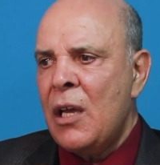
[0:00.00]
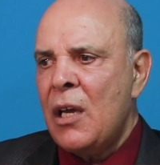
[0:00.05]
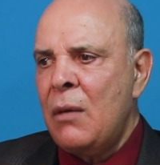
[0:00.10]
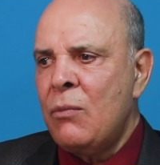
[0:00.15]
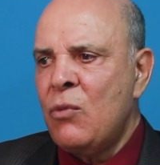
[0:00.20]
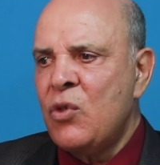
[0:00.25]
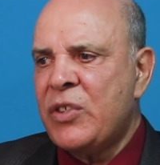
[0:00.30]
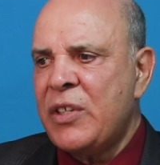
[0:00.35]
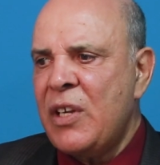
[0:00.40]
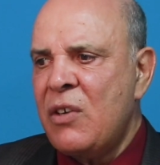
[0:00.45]

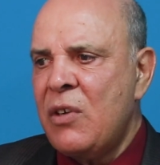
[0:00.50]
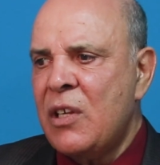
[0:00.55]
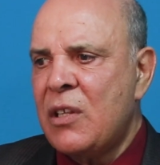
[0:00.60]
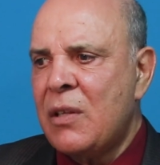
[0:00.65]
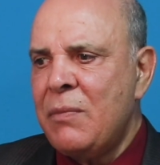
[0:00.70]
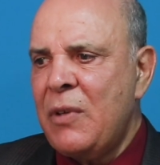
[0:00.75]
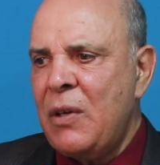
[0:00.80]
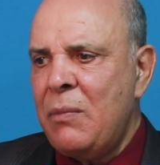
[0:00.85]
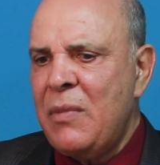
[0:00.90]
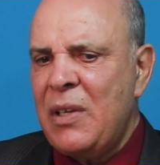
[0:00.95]
المساواه
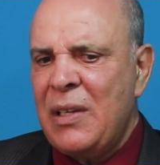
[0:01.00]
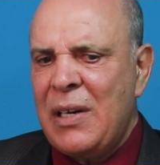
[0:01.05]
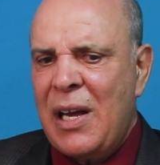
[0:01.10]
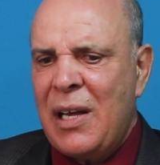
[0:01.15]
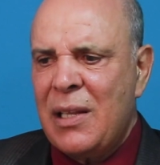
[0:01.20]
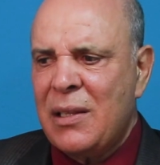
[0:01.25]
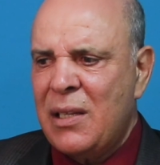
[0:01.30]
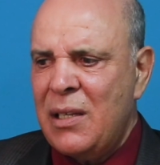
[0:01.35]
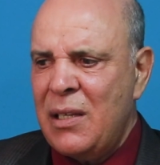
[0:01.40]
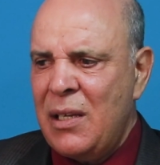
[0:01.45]
من
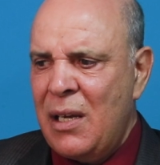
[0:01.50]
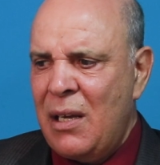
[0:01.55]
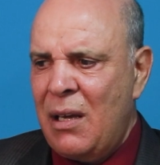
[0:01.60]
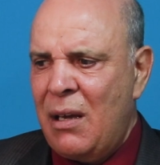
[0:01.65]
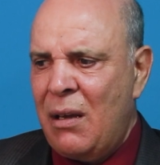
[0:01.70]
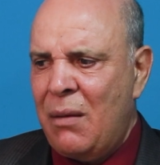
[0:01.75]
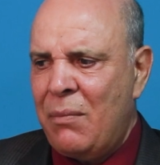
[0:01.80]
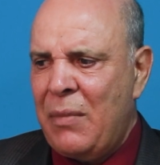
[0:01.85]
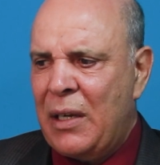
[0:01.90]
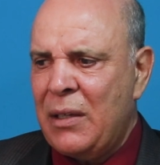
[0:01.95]
الميراث
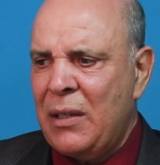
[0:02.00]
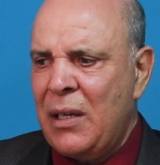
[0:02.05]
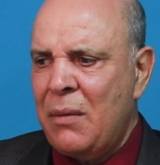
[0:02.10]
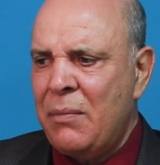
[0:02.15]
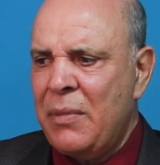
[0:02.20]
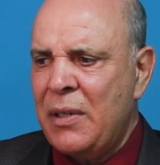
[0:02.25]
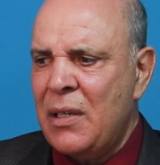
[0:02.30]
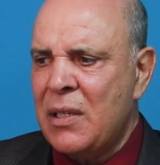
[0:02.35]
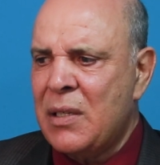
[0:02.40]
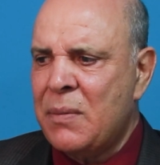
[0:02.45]
هي معناها
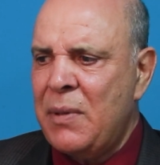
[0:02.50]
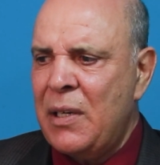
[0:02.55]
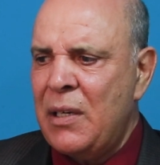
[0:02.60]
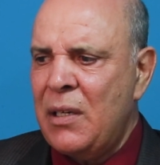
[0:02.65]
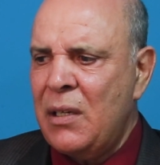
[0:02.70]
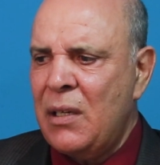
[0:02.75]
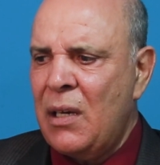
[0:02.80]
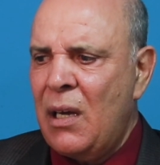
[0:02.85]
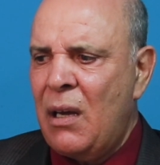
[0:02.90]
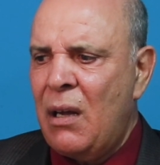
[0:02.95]
بالنسبه
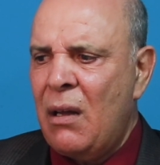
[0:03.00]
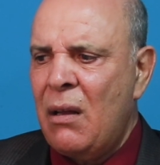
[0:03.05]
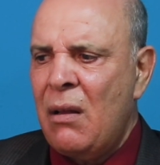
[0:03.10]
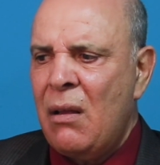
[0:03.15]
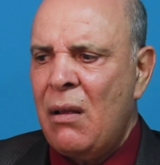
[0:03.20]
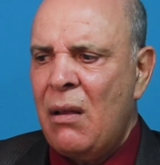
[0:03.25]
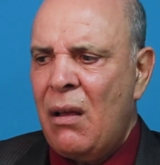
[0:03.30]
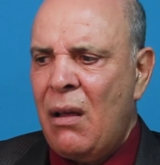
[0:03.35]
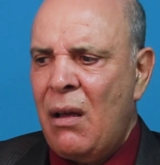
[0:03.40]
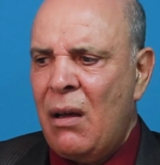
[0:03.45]
لنا
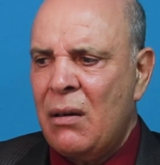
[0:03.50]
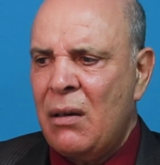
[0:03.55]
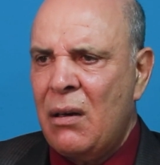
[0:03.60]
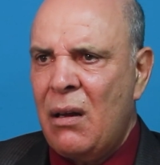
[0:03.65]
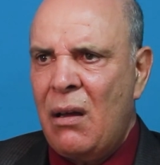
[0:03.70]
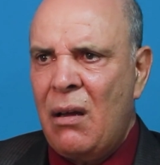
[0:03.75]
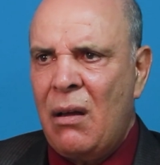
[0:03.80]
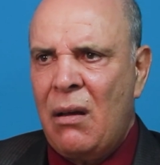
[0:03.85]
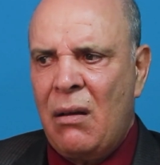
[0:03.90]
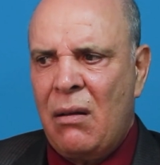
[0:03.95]

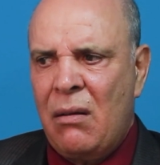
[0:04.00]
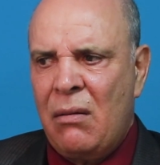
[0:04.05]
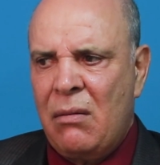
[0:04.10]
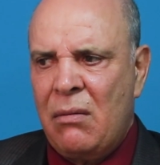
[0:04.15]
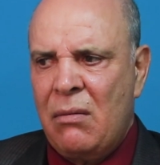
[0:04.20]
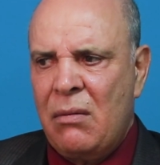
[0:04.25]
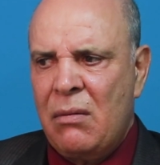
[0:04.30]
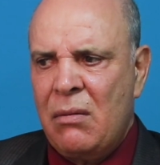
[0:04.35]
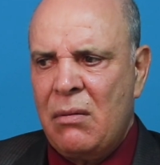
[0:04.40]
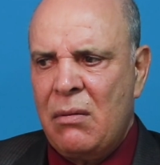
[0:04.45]
انها
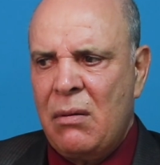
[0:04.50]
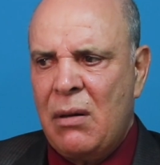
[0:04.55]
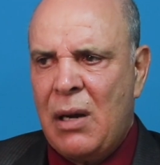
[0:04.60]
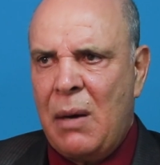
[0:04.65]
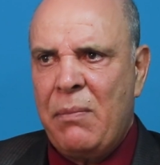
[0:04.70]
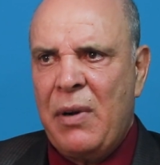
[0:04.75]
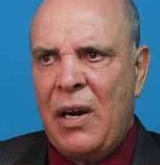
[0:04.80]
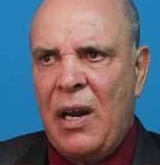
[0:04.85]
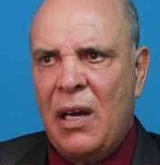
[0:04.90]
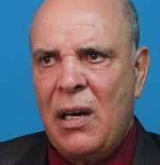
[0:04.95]
آه،
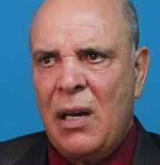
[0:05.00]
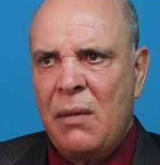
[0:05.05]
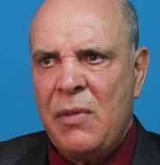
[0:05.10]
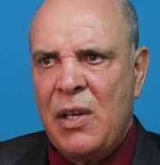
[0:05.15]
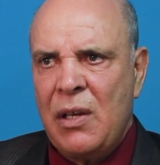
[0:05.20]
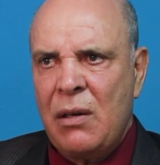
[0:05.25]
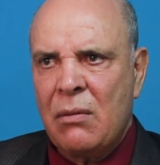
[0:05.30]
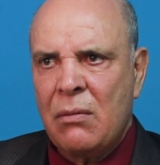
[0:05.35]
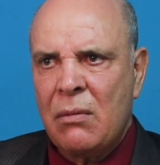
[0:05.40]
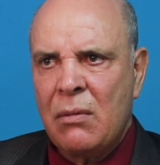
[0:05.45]
رب
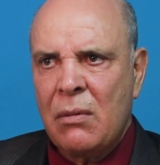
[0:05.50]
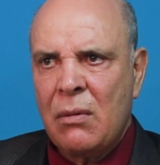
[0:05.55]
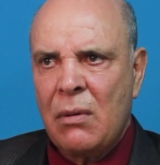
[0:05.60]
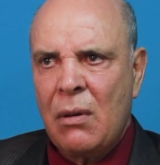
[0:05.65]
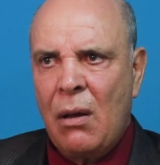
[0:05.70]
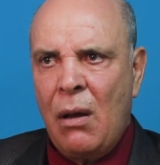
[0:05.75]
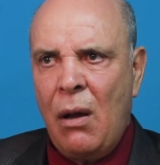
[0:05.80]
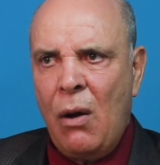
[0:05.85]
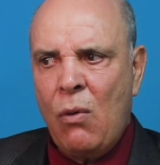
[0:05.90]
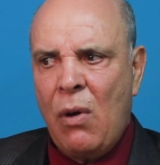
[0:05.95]
العالمين
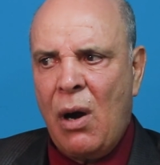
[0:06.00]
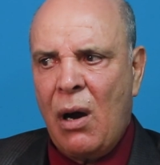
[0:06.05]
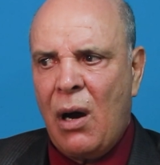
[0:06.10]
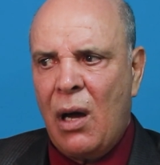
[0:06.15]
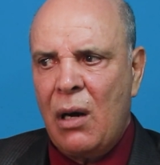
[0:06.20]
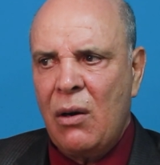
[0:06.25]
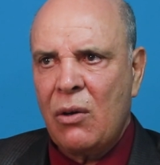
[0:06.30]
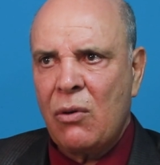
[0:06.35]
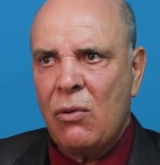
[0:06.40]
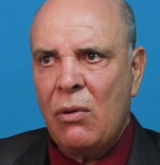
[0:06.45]
هو
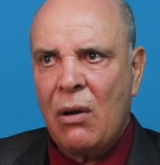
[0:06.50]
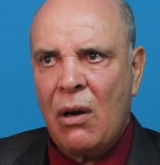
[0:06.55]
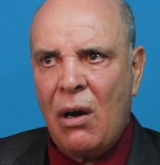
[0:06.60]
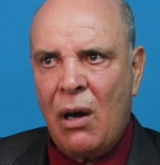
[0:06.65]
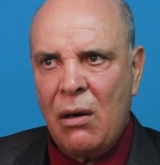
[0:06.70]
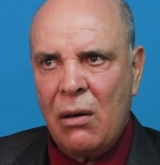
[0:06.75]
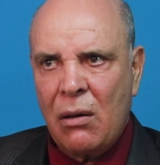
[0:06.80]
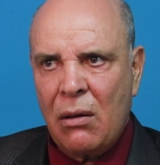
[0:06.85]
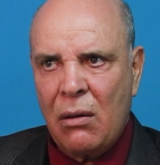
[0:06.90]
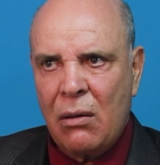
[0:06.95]
خالق
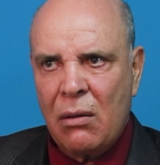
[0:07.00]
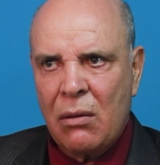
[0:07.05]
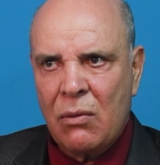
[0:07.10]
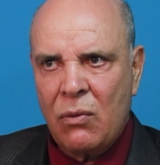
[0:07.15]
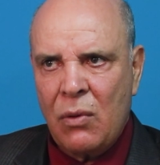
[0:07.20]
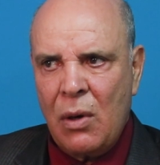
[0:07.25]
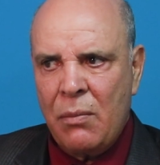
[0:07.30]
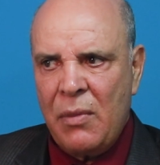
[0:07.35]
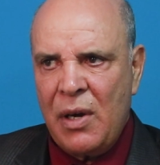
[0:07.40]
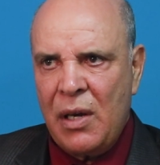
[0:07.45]
الخلق
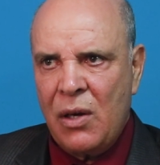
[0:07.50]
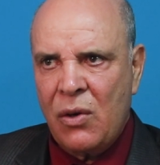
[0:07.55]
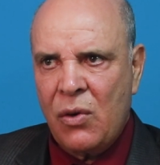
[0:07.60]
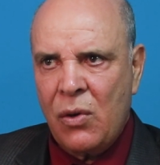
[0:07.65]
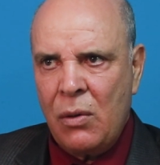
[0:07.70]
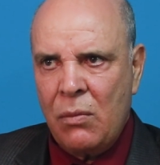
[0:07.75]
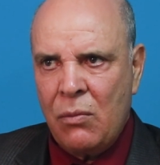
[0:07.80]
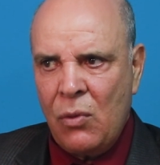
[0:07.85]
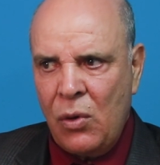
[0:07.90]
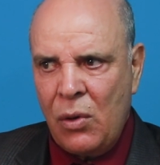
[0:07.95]
ومالك
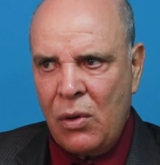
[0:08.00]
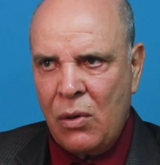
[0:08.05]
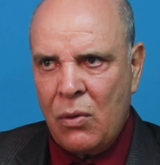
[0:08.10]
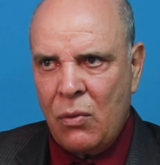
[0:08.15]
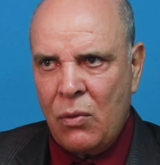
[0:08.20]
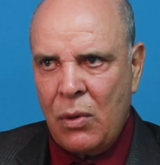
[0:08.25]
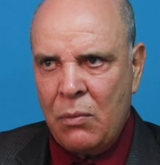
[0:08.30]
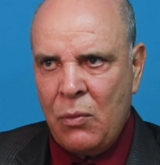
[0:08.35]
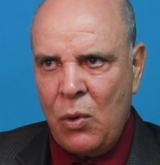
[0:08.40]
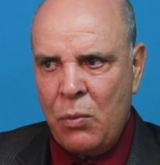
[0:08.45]
الملك
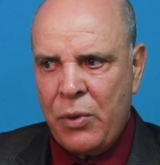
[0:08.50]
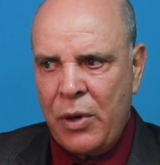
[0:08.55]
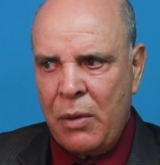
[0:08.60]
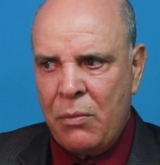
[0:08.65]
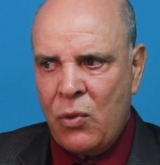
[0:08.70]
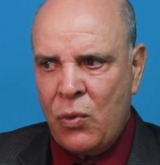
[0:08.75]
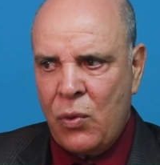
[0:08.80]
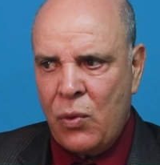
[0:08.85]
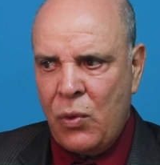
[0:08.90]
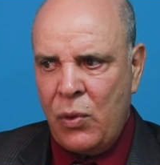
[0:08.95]

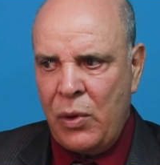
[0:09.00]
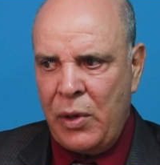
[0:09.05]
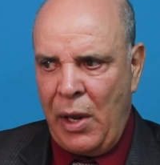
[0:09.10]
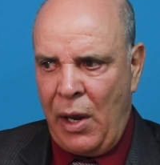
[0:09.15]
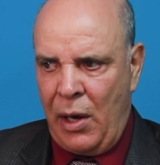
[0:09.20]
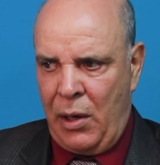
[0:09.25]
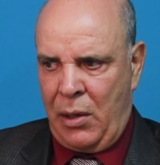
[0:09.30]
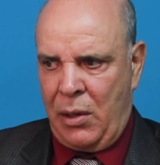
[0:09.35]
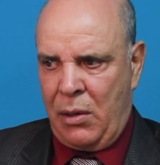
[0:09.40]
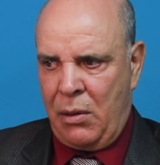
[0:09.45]
والمبرم من كل
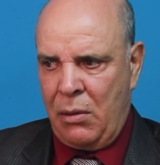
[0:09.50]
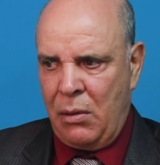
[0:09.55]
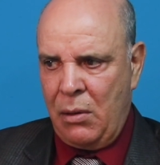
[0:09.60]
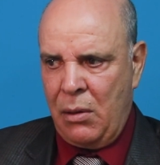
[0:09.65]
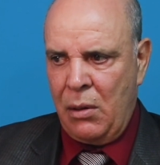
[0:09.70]
هلك